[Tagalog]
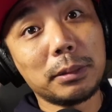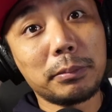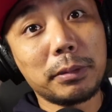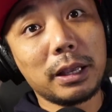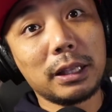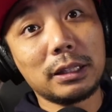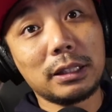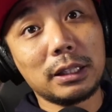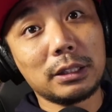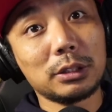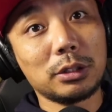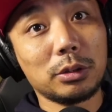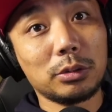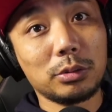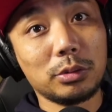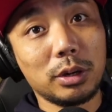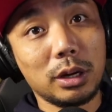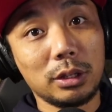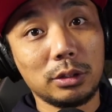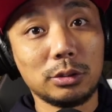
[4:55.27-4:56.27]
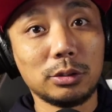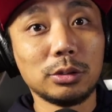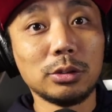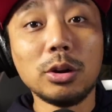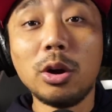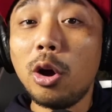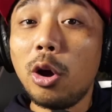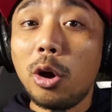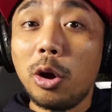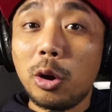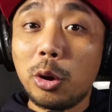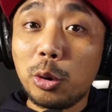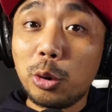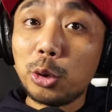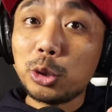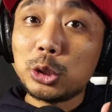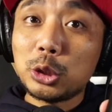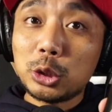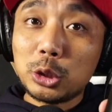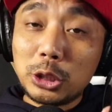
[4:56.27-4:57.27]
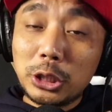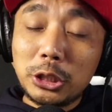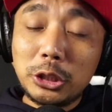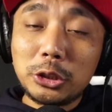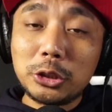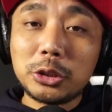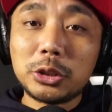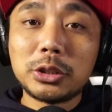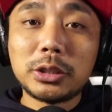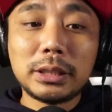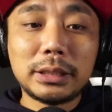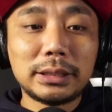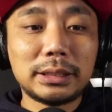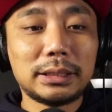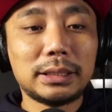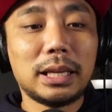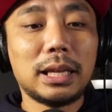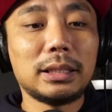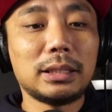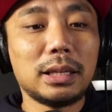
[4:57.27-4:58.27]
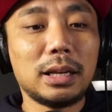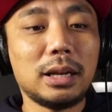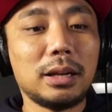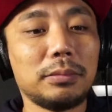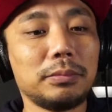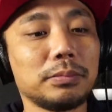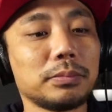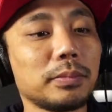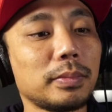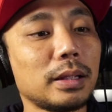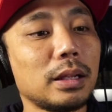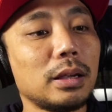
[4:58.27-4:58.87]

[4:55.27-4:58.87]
Depende sa kung anong gusto ninyong setup.